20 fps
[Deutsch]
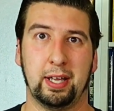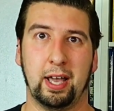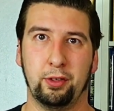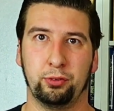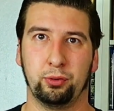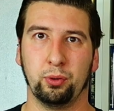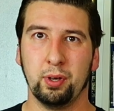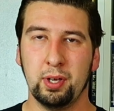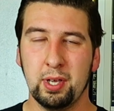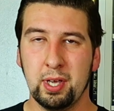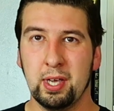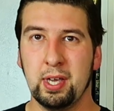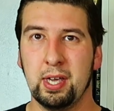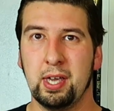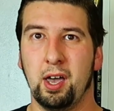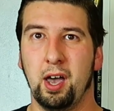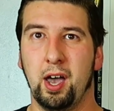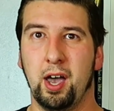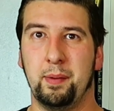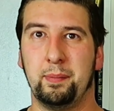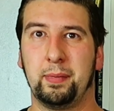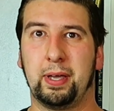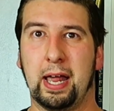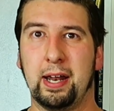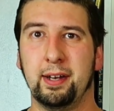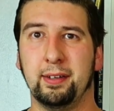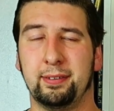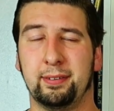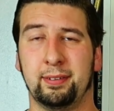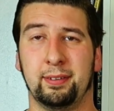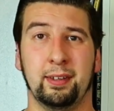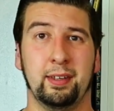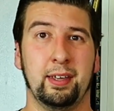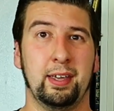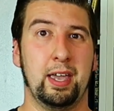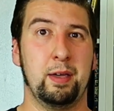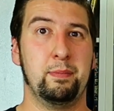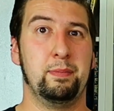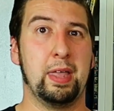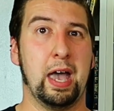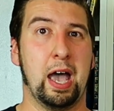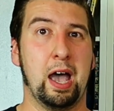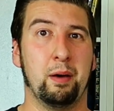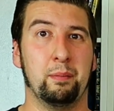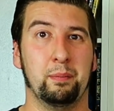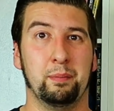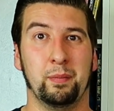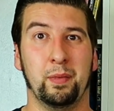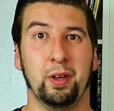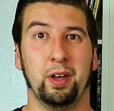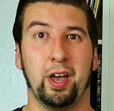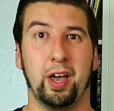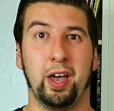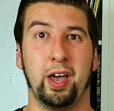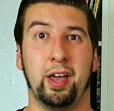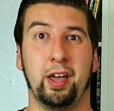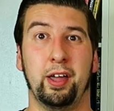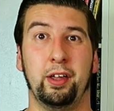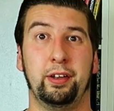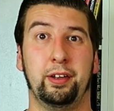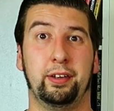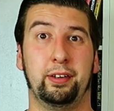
Also ähm, ganz im Namen äh,